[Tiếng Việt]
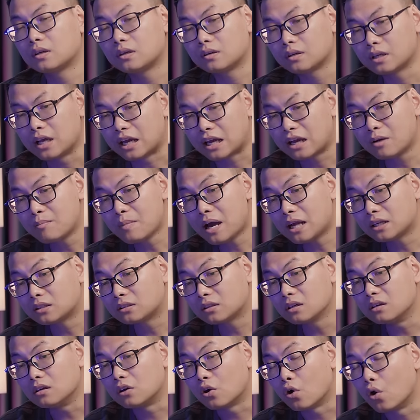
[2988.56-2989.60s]
Để các bạn
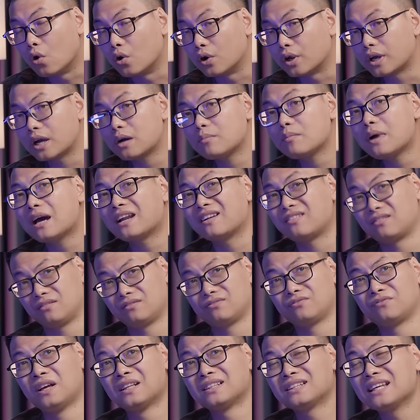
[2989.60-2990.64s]
tự ngồi, các bạn
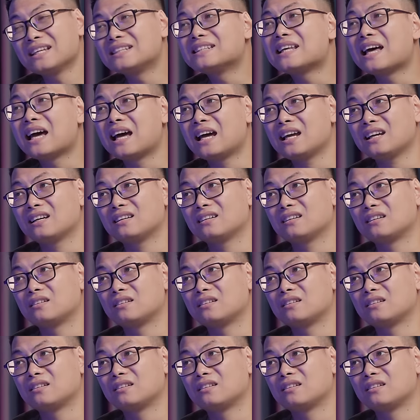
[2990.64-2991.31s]
phân tích ra ấy,